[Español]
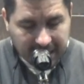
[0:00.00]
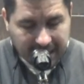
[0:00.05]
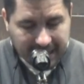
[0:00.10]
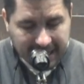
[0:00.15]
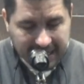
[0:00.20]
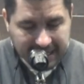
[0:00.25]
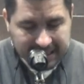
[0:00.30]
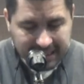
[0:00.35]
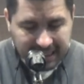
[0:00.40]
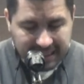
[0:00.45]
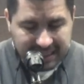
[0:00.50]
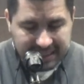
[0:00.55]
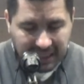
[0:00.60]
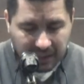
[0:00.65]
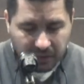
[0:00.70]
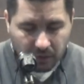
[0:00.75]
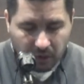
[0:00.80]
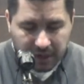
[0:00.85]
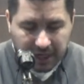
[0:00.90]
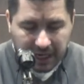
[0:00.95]
El
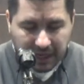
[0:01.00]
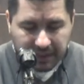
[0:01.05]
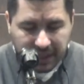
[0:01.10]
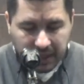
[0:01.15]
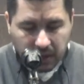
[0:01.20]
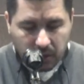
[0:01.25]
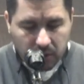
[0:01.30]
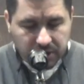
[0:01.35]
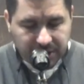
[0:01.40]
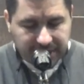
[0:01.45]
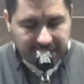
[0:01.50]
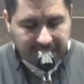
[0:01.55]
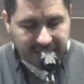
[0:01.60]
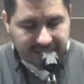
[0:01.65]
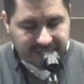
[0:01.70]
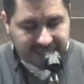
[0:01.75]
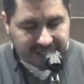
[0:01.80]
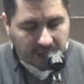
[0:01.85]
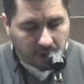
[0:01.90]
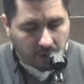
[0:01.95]
tentador y le dijo, si
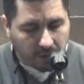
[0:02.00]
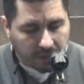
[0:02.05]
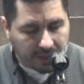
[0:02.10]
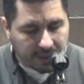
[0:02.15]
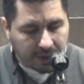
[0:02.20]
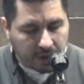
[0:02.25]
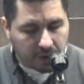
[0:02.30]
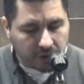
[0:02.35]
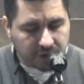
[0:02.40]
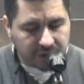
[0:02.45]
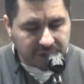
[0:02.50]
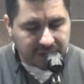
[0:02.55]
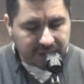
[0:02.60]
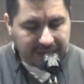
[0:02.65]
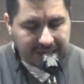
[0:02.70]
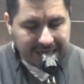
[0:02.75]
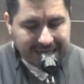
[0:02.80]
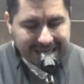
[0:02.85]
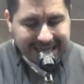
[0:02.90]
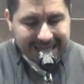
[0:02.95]
eres hijo de Dios,
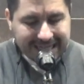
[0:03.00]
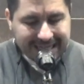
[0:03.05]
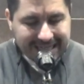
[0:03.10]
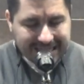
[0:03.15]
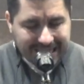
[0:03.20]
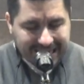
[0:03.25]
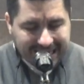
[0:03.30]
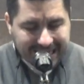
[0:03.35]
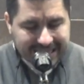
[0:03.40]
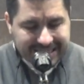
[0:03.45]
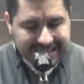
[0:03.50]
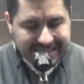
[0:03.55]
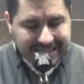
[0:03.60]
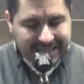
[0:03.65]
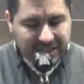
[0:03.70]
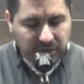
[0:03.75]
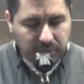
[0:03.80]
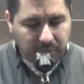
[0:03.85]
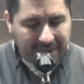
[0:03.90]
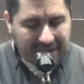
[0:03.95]
di que
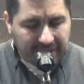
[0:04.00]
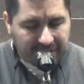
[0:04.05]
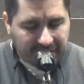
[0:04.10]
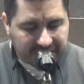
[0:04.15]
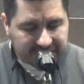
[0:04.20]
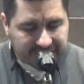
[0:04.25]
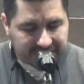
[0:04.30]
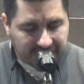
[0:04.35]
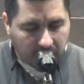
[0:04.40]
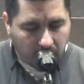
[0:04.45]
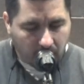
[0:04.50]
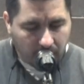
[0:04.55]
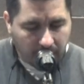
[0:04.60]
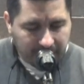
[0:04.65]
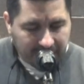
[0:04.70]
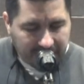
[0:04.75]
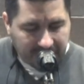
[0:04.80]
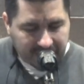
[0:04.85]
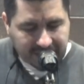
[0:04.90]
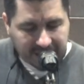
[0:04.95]
estas piedras se
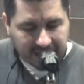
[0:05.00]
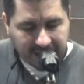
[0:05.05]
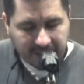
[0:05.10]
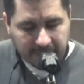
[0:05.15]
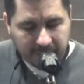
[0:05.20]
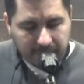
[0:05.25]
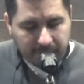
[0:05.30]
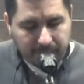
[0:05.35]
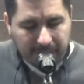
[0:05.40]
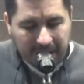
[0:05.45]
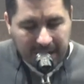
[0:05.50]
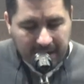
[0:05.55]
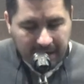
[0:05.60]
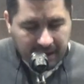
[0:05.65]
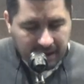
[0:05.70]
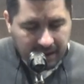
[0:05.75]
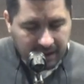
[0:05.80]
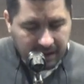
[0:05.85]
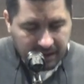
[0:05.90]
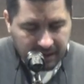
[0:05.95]
conviertan en
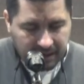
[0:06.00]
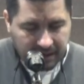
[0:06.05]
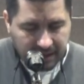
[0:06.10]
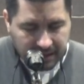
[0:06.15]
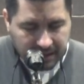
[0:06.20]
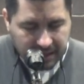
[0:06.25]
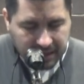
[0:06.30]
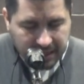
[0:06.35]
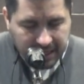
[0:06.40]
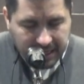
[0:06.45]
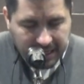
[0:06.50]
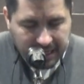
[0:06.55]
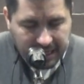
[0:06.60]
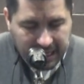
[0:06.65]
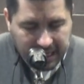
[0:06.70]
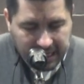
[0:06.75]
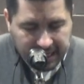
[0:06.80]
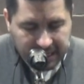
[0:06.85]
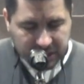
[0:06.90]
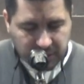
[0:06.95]
pan.
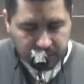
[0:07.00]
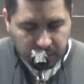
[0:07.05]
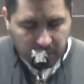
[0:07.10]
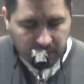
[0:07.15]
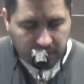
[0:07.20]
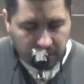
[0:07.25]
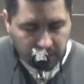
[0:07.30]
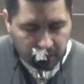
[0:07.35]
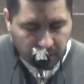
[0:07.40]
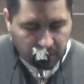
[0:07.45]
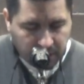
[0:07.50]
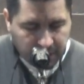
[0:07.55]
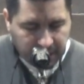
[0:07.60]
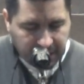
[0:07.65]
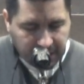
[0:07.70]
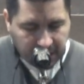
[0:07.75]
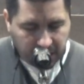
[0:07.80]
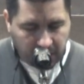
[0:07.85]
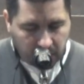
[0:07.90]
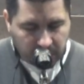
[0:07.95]
Él respondió y
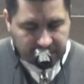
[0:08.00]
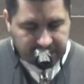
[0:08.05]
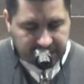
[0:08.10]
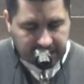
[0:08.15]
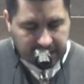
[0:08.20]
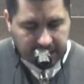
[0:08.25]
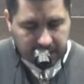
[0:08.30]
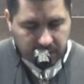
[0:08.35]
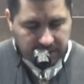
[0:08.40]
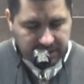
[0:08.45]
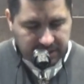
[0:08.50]
dijo, escrito